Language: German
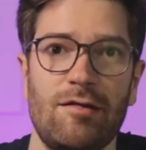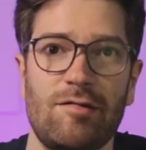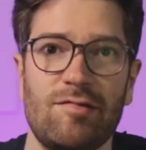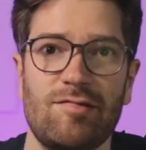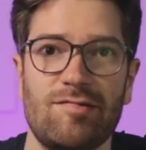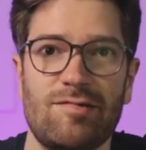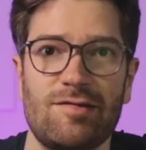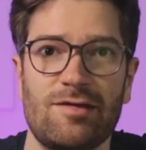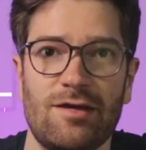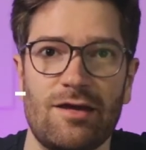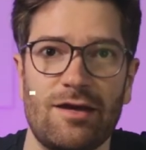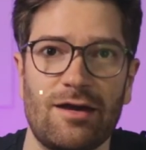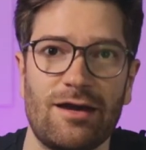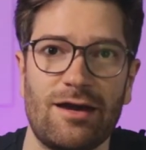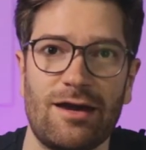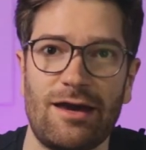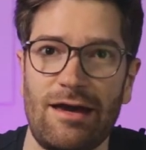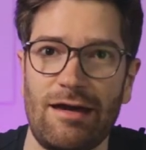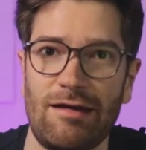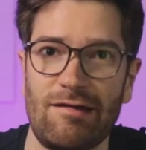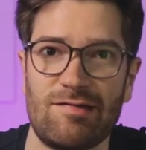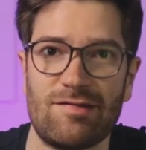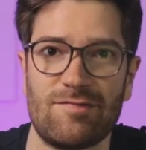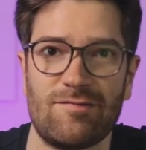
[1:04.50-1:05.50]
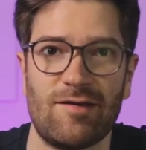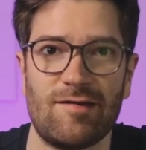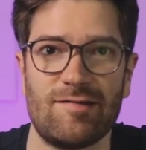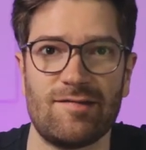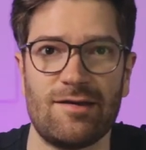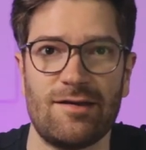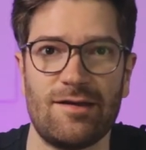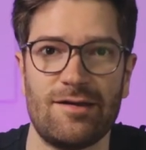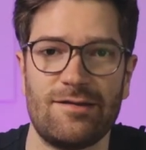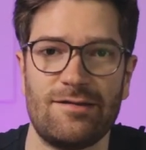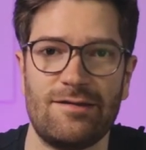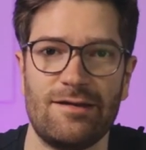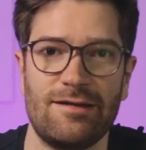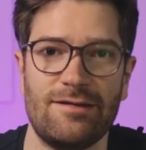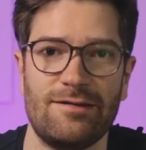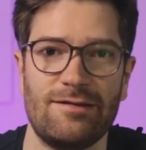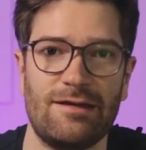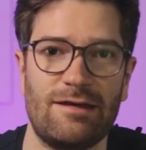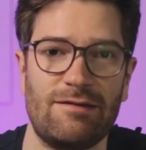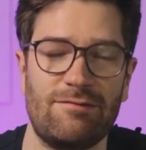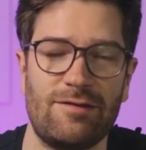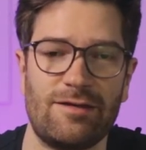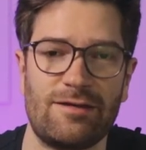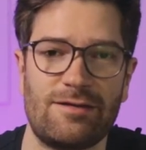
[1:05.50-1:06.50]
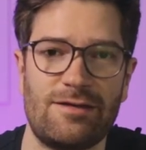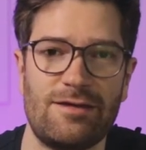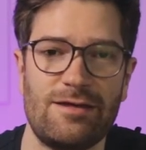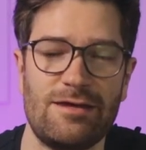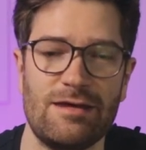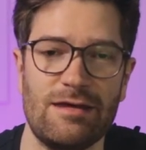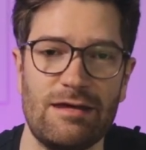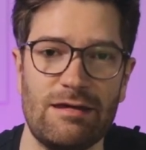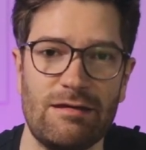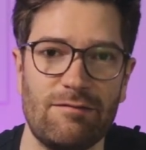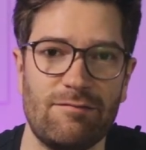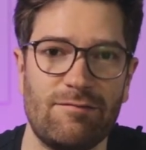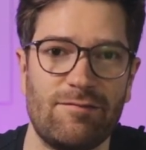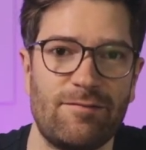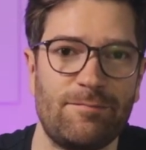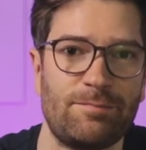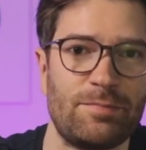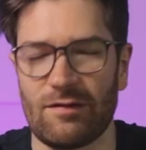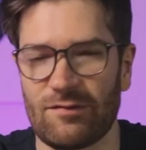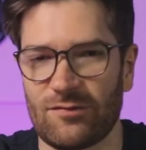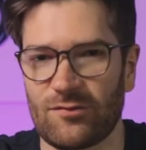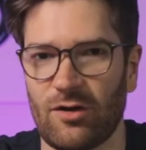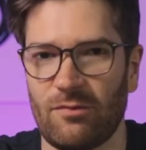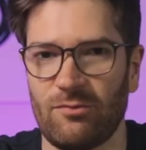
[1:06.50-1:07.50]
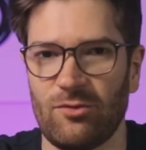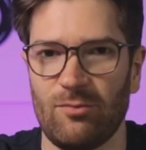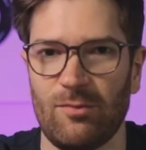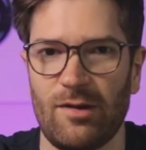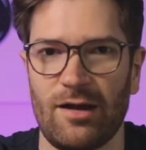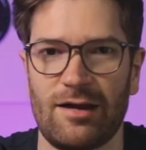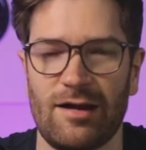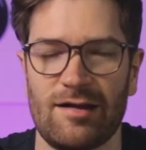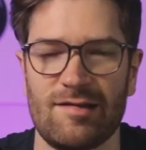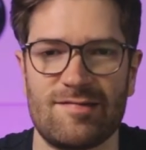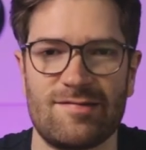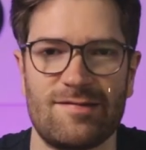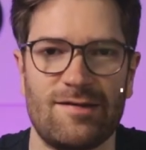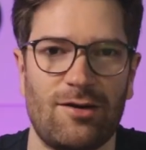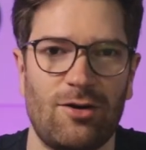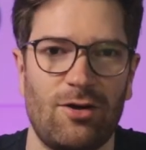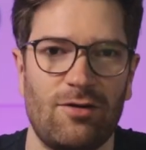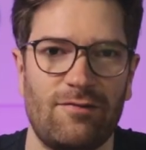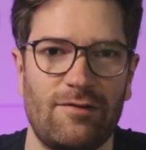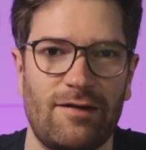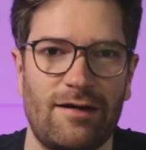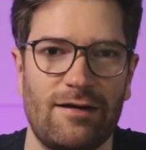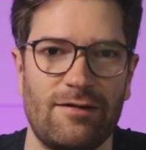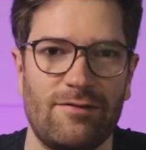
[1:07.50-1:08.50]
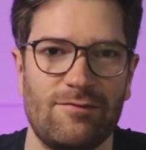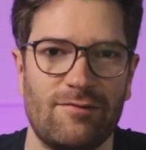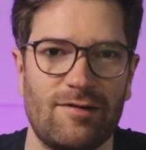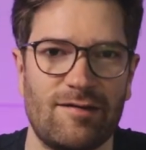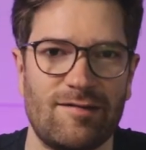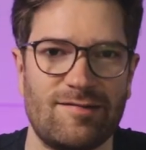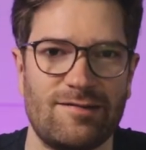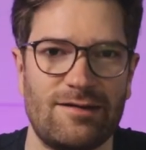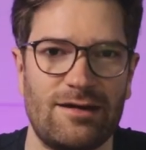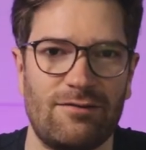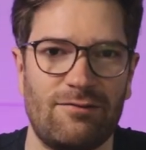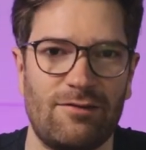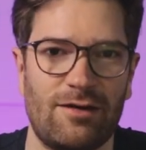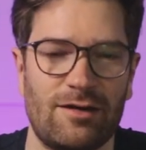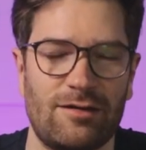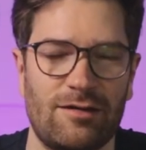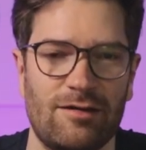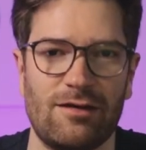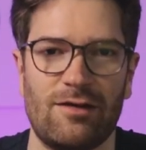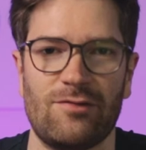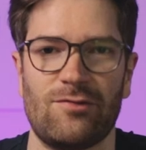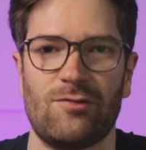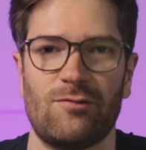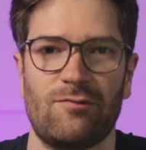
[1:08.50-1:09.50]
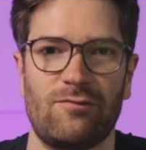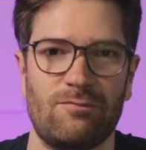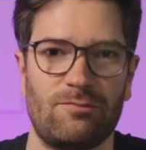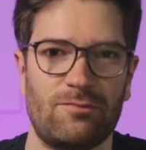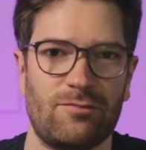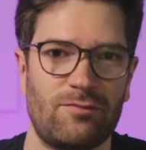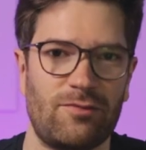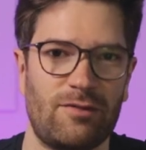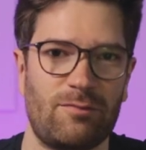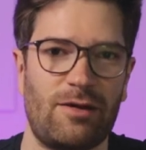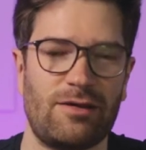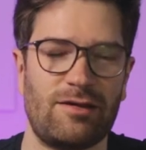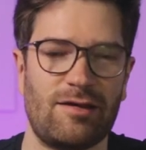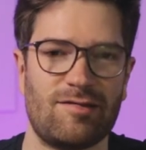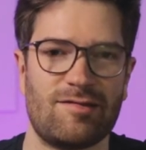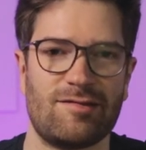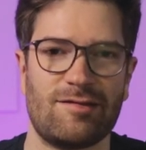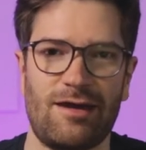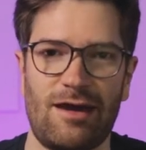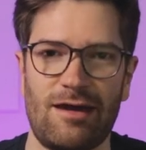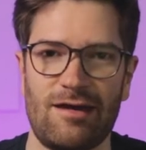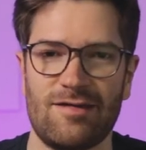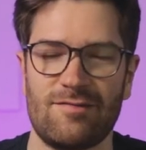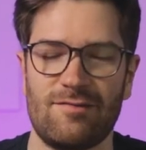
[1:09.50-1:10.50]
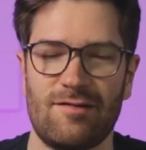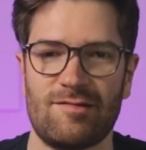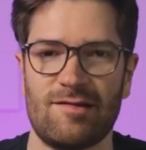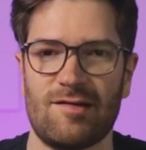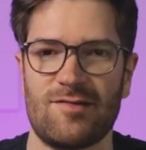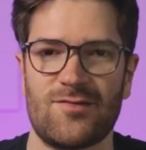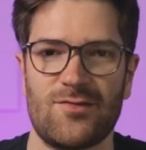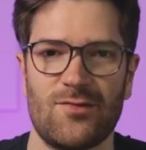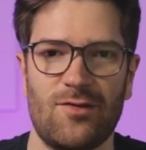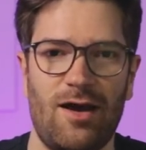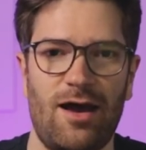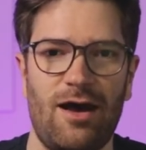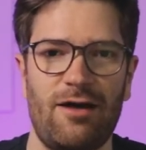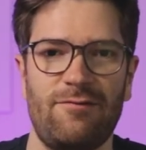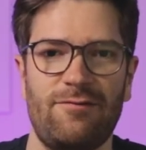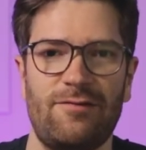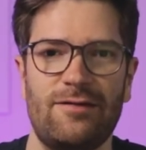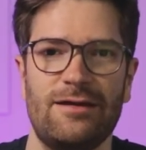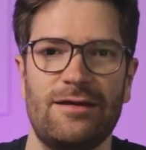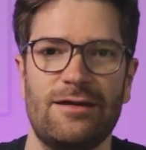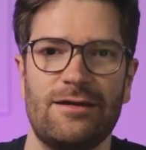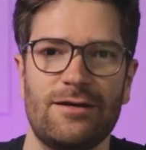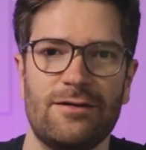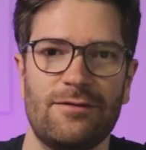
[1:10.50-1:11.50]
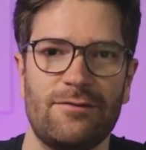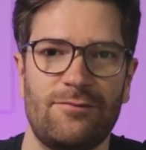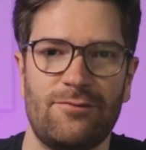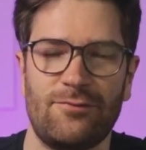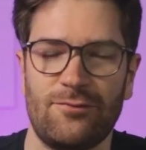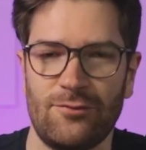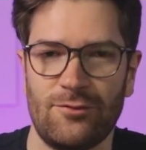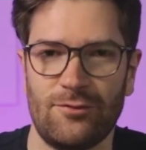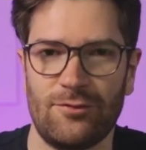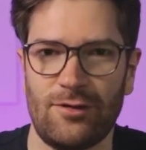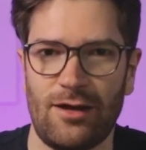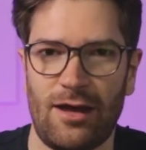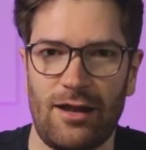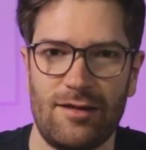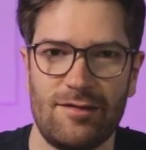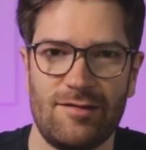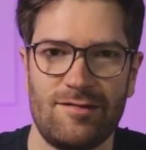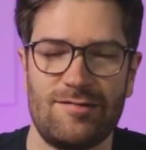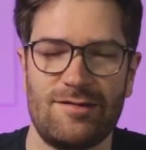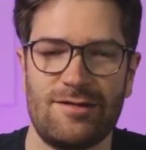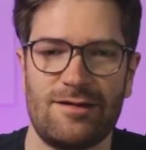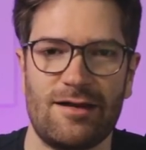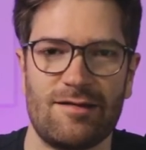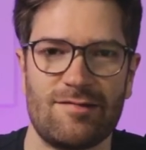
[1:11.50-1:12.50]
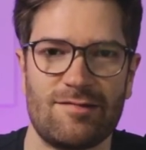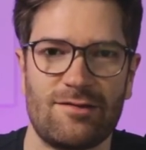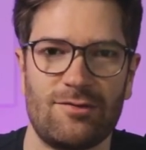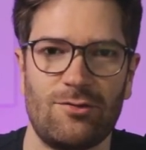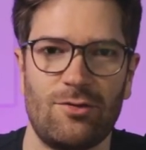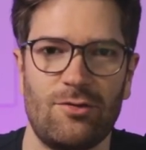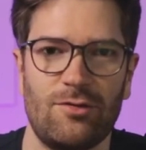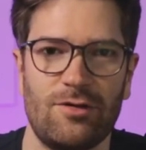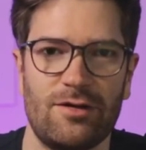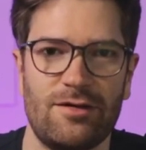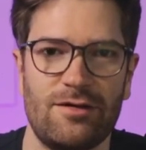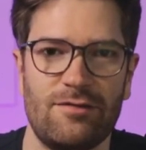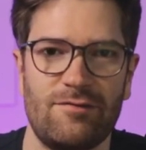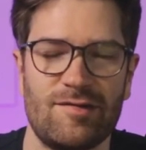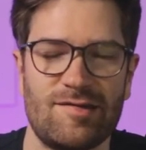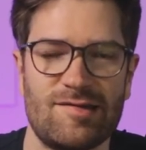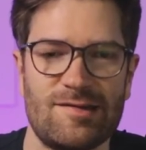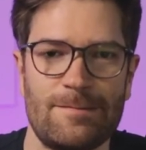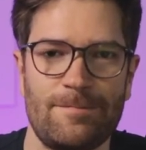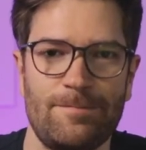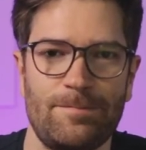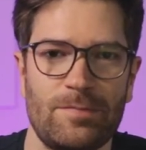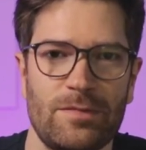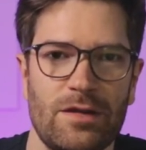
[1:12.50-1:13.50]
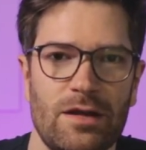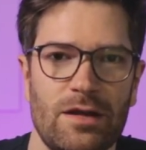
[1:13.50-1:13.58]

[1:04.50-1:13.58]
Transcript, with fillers: Ist Reiswasser denn effektiv? Das kommt immer ganz darauf an, was ihr erwartet. Also wir meinen jetzt Reiswasser zur Haarpflege, für alle, die es nicht ganz genau äh, wissen.